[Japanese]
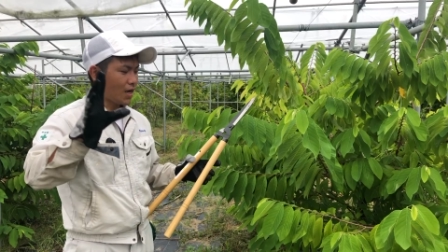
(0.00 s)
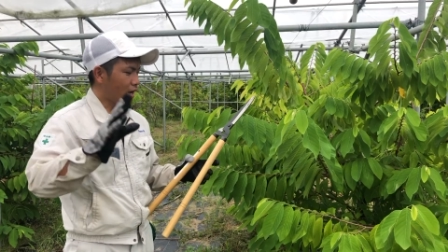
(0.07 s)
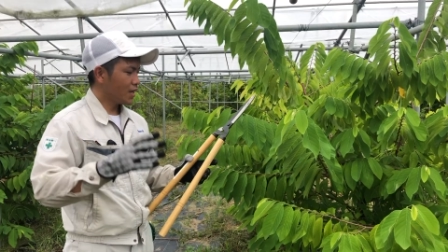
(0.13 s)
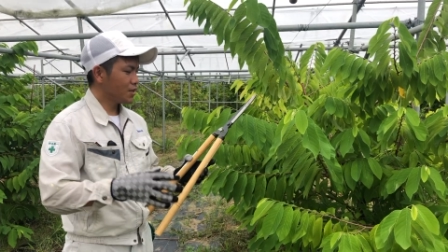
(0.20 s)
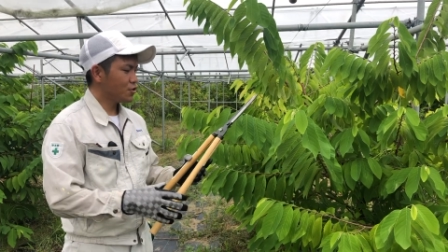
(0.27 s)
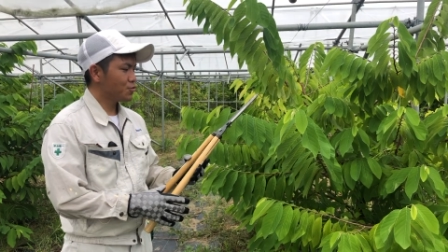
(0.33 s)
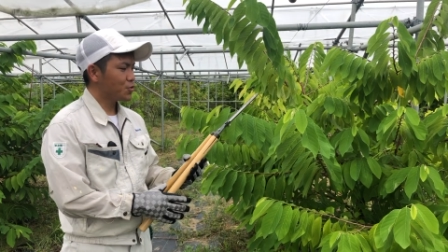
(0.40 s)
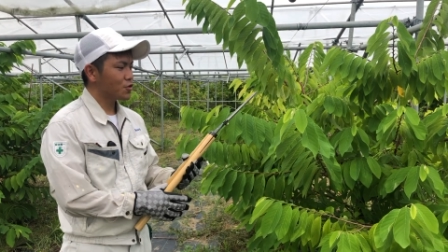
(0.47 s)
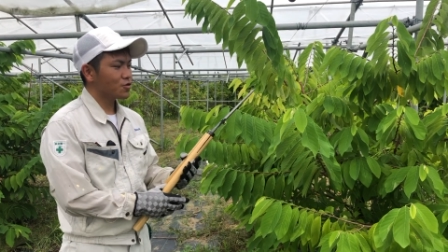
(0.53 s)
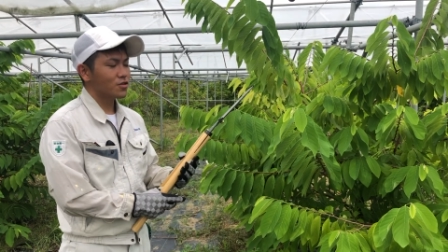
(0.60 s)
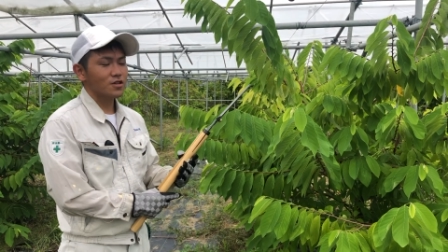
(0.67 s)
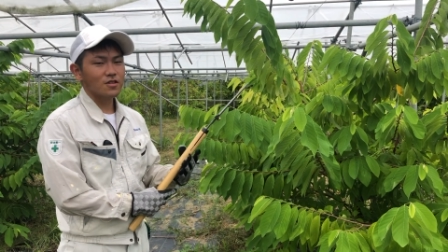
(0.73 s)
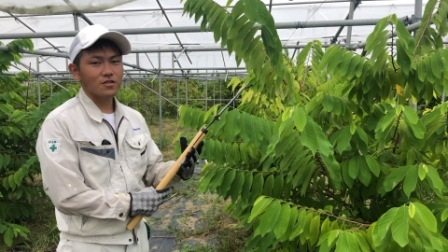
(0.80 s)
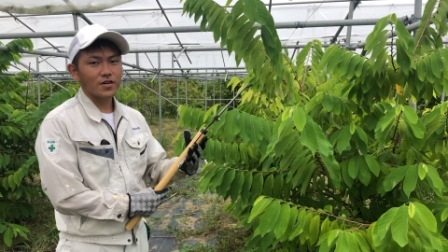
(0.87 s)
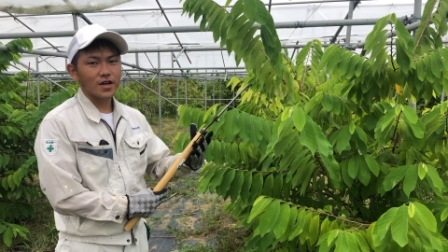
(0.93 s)
はいどうも
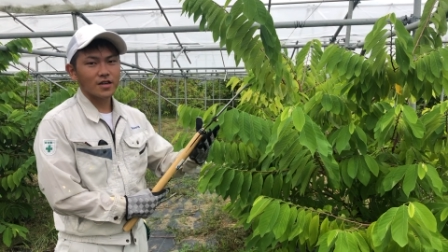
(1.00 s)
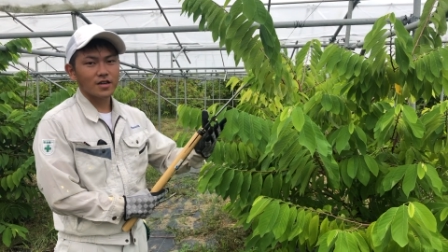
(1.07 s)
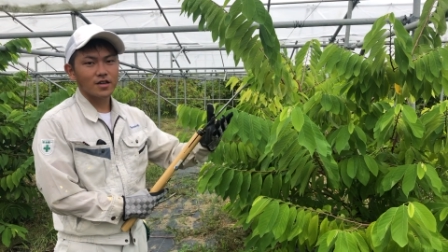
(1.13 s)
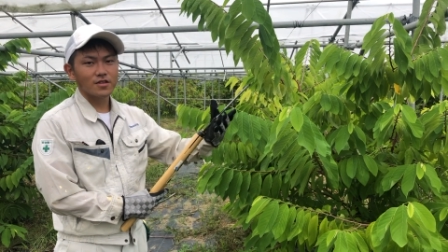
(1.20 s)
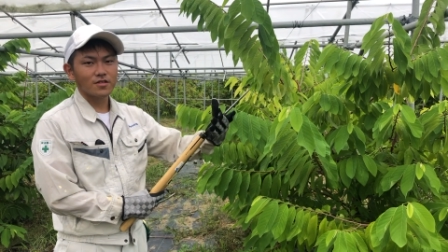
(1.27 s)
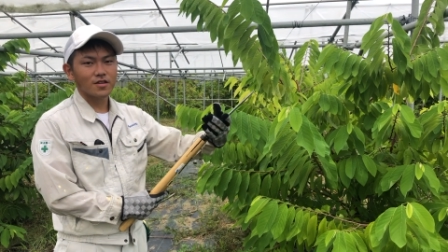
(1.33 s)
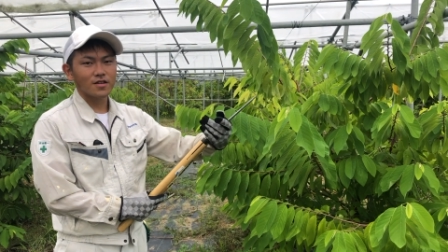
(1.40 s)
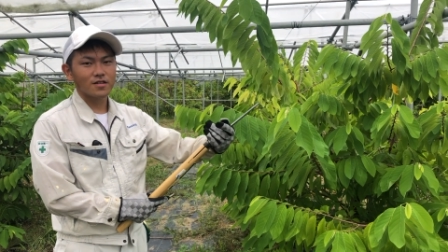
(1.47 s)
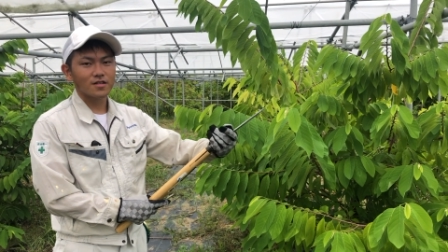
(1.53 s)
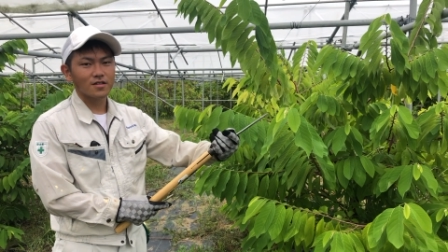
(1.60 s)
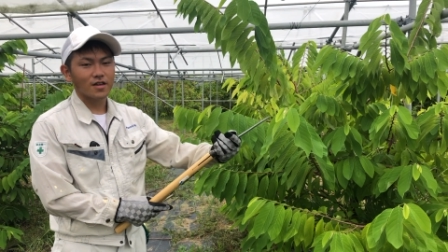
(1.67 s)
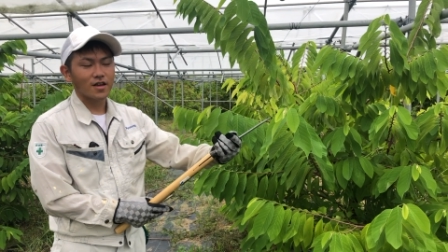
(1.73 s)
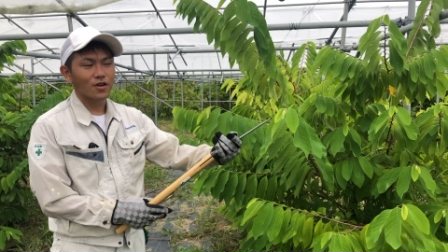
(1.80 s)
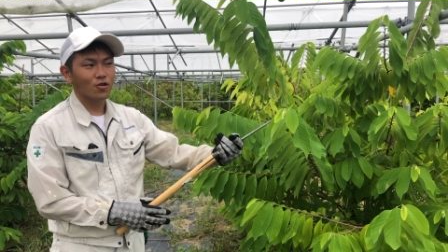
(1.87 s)
こんにちはけんゆうです